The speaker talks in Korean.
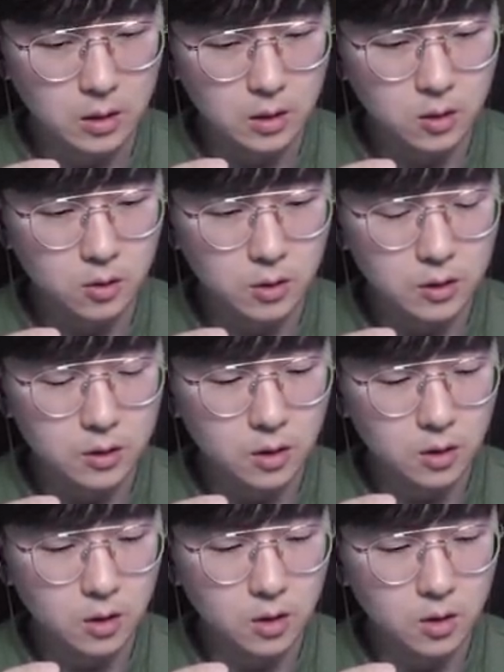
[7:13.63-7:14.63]

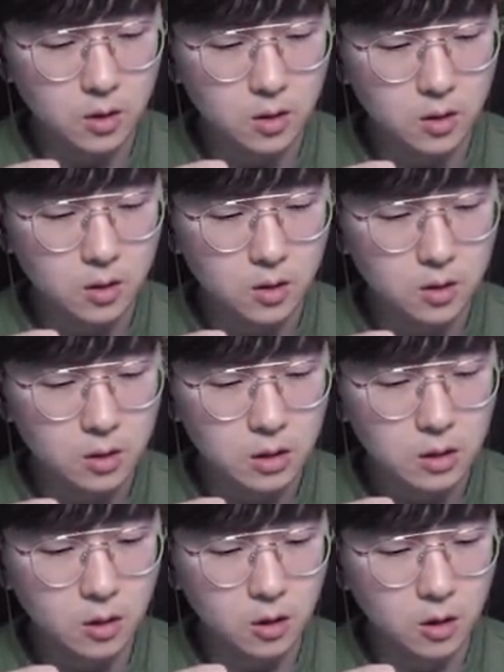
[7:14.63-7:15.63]
여기에서
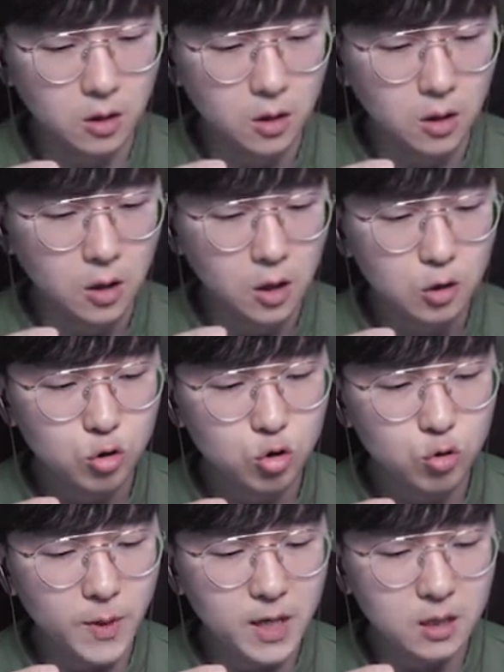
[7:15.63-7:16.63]
이거
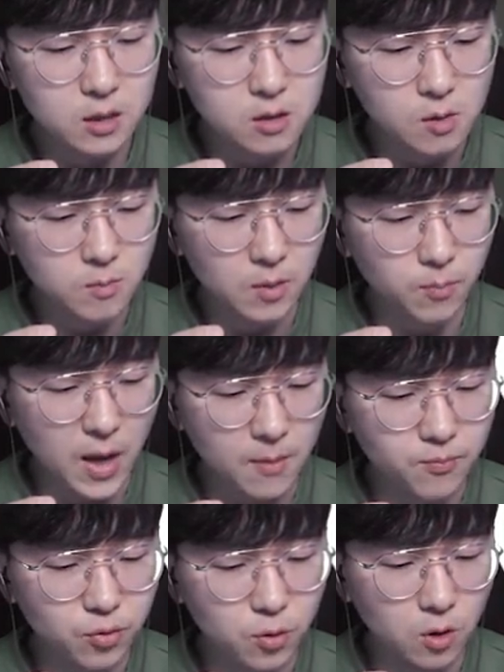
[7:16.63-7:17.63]
수박이 있을 겁니다.
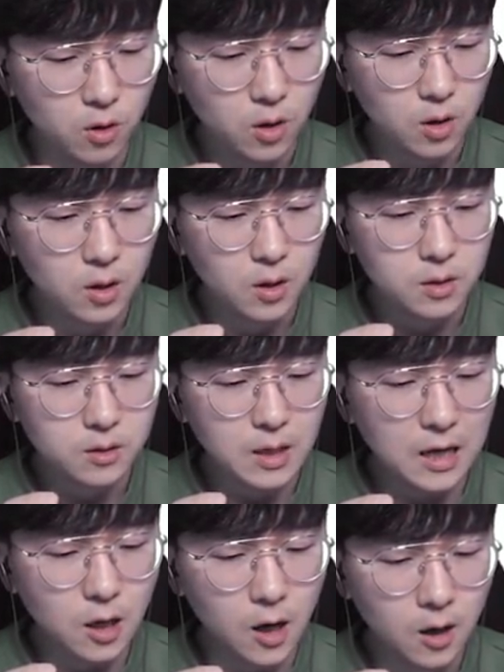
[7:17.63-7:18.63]
100% 나이스!